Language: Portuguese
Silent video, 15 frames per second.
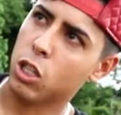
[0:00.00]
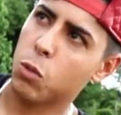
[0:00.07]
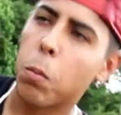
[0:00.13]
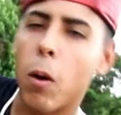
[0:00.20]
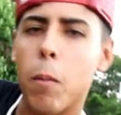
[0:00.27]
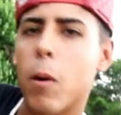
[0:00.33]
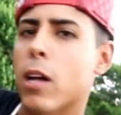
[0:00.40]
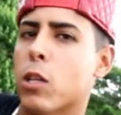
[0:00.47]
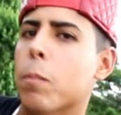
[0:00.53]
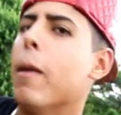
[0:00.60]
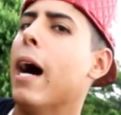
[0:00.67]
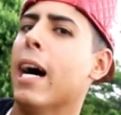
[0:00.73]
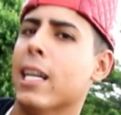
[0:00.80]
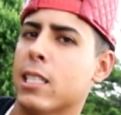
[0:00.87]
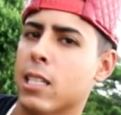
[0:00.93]
tipo uma moto
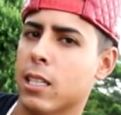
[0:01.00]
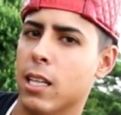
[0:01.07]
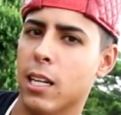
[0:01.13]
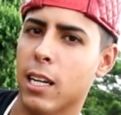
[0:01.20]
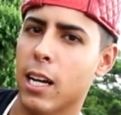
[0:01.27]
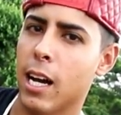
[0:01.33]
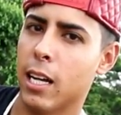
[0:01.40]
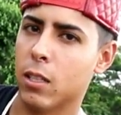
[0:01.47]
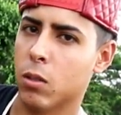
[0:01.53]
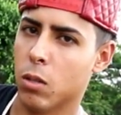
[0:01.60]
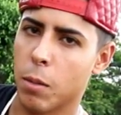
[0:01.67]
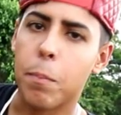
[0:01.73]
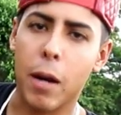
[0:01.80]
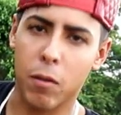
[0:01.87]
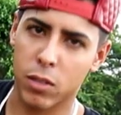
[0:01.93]
básica, tá básica,
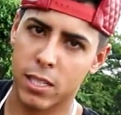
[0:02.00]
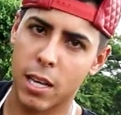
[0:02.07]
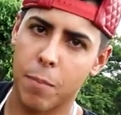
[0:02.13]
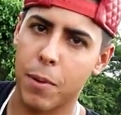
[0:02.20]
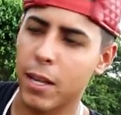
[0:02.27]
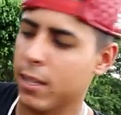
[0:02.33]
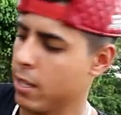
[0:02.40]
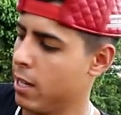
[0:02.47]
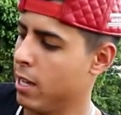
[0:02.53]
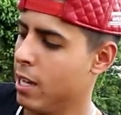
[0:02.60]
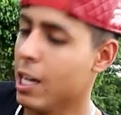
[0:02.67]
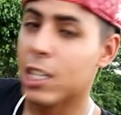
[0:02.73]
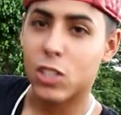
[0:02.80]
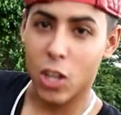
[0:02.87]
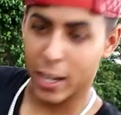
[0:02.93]
ligado? É. Pra você aprender.
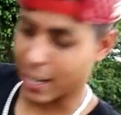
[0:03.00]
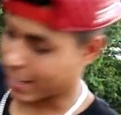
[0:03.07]
Só que